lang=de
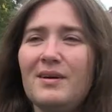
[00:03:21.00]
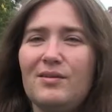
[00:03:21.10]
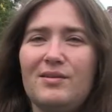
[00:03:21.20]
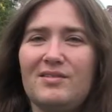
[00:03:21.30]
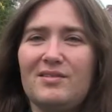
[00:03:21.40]

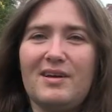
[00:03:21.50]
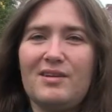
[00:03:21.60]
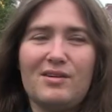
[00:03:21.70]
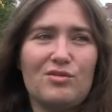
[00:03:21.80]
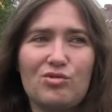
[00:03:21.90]
Und das sind
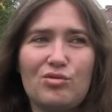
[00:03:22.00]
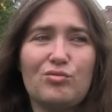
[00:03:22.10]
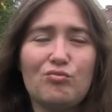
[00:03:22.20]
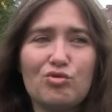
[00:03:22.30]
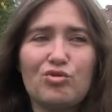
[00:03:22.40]
halt dann
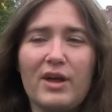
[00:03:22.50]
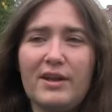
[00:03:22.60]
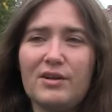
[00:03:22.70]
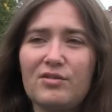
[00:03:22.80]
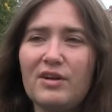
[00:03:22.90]
schon
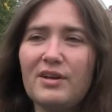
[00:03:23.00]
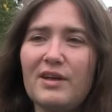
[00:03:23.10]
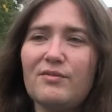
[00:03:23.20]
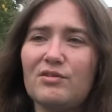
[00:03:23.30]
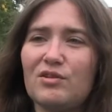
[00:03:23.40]
einiges an
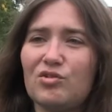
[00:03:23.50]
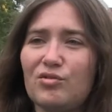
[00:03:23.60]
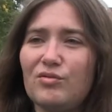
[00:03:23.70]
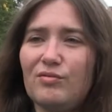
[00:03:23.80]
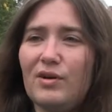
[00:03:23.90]
Geld, was da
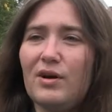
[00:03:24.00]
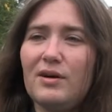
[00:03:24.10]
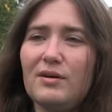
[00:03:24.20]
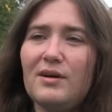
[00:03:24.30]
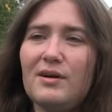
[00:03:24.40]
schon
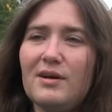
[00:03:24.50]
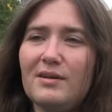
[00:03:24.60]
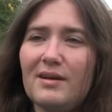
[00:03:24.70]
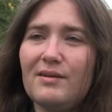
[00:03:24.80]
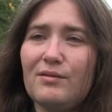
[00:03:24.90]
da
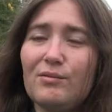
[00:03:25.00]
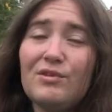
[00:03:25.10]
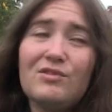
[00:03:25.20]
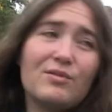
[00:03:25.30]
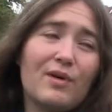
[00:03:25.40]
dann
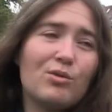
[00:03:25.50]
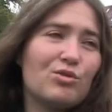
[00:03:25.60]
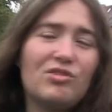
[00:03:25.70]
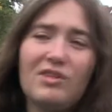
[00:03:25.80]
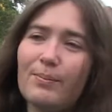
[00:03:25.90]
uns auch
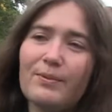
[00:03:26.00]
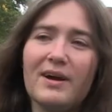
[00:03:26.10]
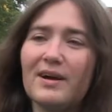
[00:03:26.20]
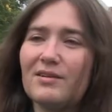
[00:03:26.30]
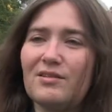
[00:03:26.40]
durch die Lappen
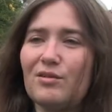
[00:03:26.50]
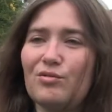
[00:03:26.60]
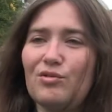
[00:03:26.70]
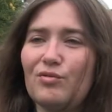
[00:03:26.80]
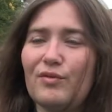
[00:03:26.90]
gegangen ist
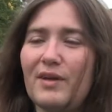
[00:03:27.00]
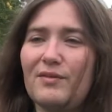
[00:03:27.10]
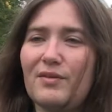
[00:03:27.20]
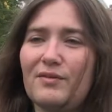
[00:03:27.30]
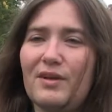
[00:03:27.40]
natürlich, wo wir
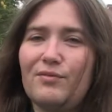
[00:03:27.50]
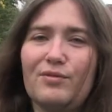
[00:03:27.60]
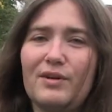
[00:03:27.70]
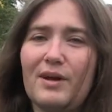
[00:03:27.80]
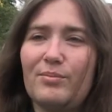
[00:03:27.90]
einfach wieder
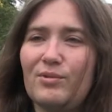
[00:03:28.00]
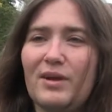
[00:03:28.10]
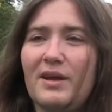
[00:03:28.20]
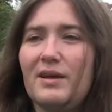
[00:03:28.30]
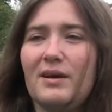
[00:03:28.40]
für ein Apfel
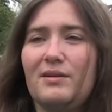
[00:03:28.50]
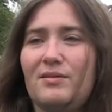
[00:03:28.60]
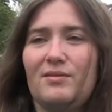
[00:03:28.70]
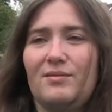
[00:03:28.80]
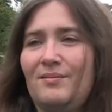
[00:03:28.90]
und Ei halt
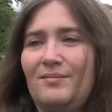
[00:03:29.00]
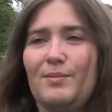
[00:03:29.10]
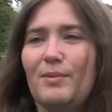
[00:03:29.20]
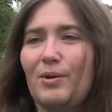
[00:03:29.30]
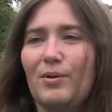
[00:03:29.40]

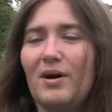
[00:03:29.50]
immer noch